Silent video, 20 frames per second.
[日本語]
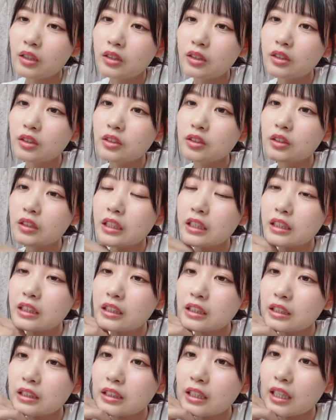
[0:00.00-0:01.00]
19
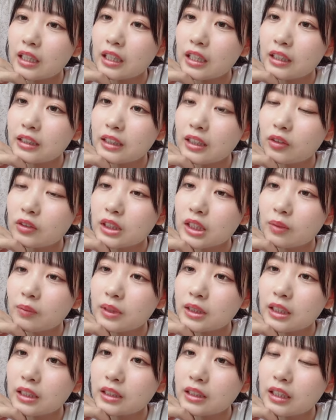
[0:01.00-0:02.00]
日生誕祭お邪
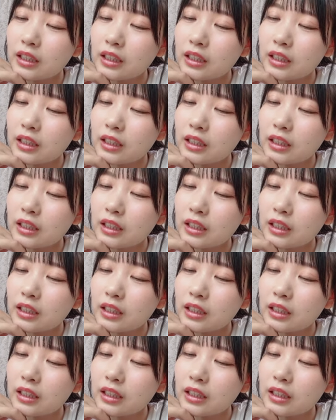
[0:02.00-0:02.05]
魔させ